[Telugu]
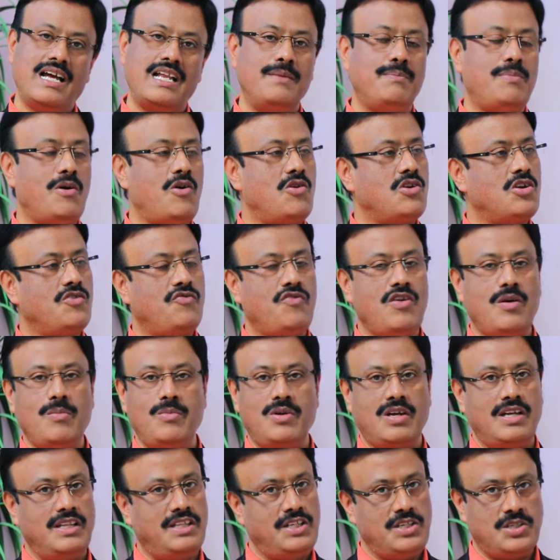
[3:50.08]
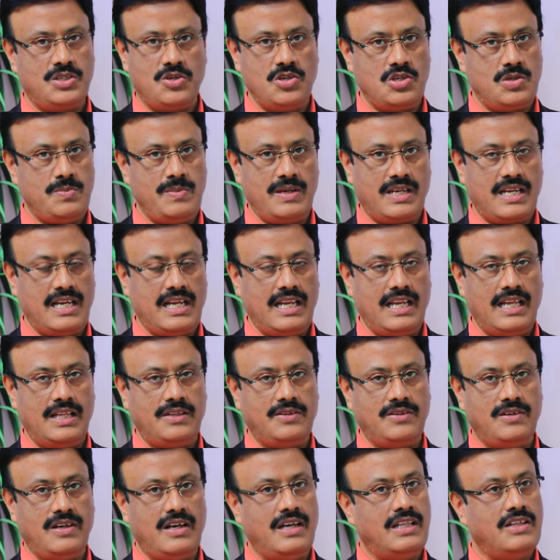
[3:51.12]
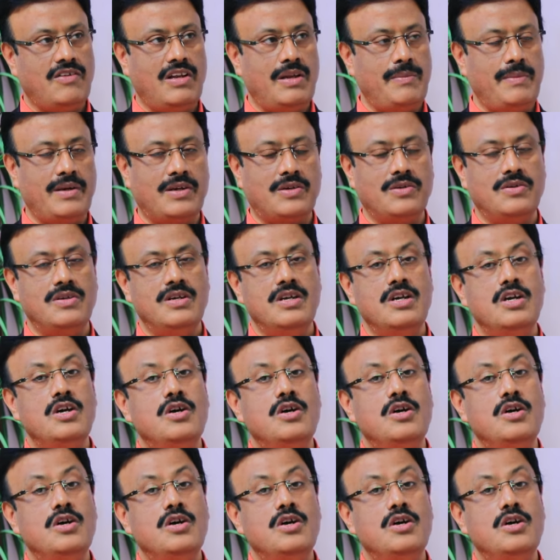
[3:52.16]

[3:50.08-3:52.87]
కానీ పౌడర్ ఫామ్లో కానీ తీసుకోవచ్చు మీకు ఏం లేదు అందువల్ల మీకు